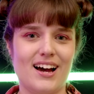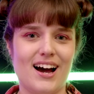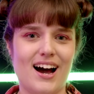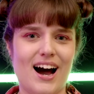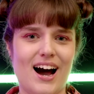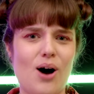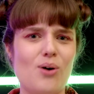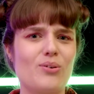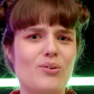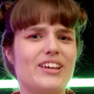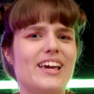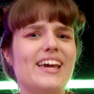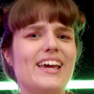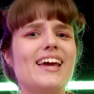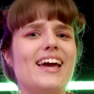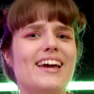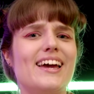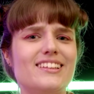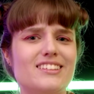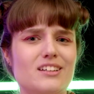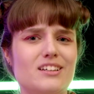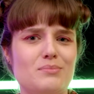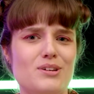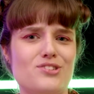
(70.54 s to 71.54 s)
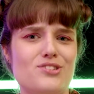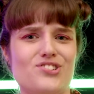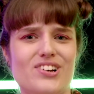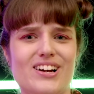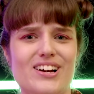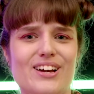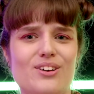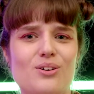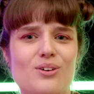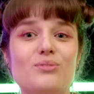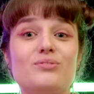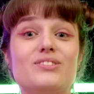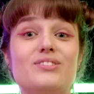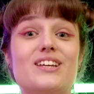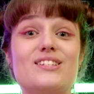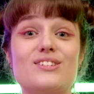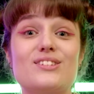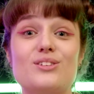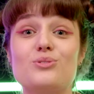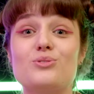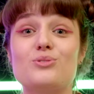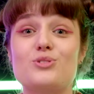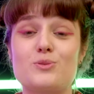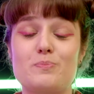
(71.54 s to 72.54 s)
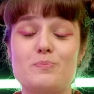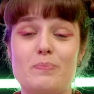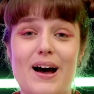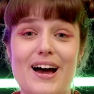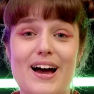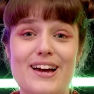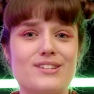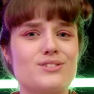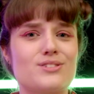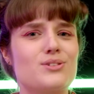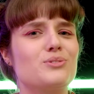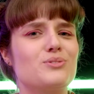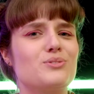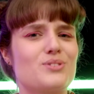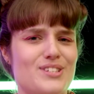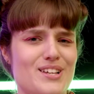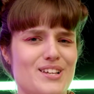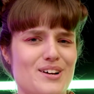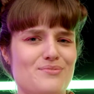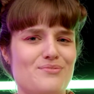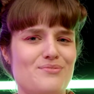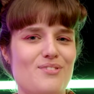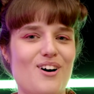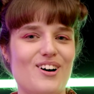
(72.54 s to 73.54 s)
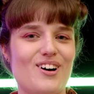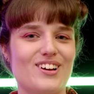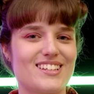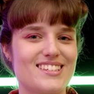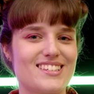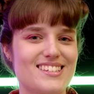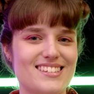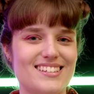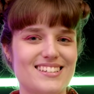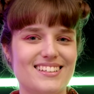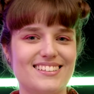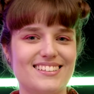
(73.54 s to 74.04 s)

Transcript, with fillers: Alguém aí também já ganhou um desse dos pais ou dos avós?